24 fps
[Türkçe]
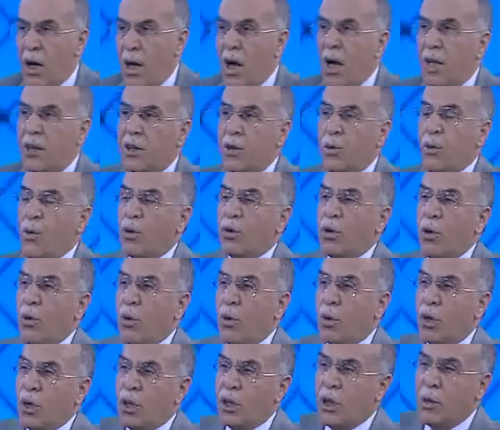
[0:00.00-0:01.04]
Aslını oradan
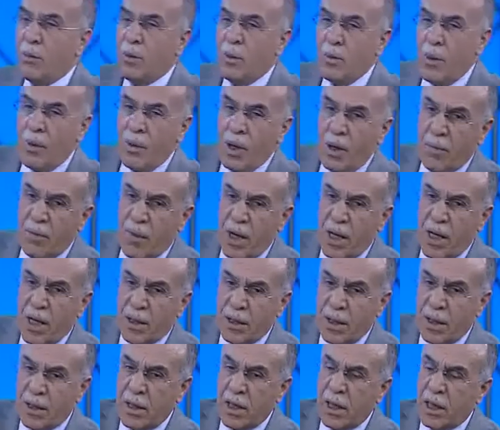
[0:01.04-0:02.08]
okuyacağım. İmam Rabbani
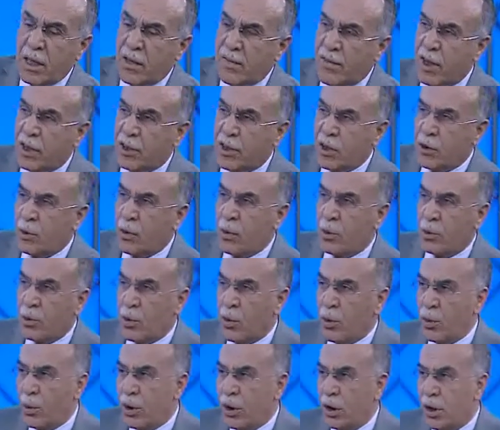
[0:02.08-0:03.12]
Hazretleri'ninki Farsçadır oradan
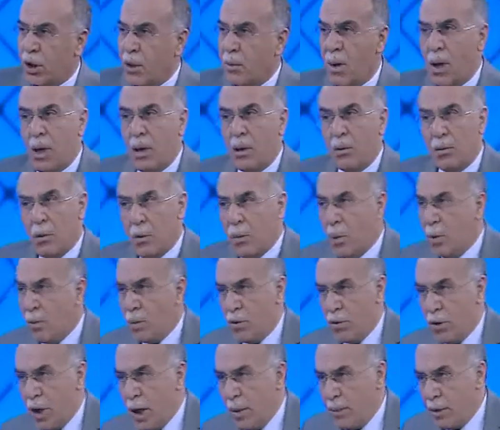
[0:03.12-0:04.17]
okuyacağım. Tamam
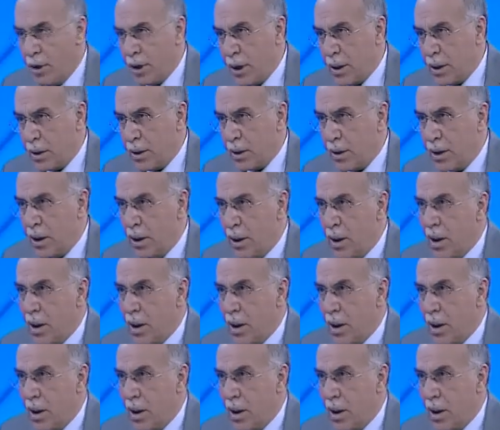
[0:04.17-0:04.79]
güzel bir şeydir.